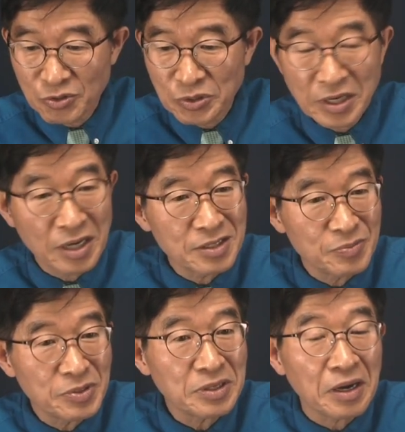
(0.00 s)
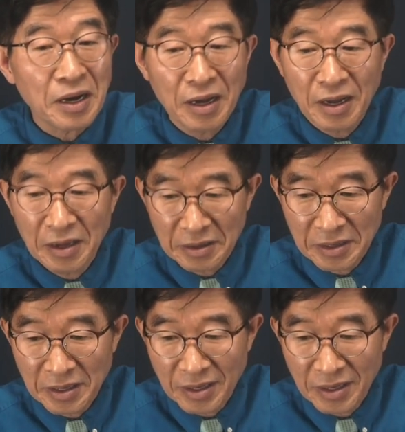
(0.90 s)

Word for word: 조작한 겁니까? 예.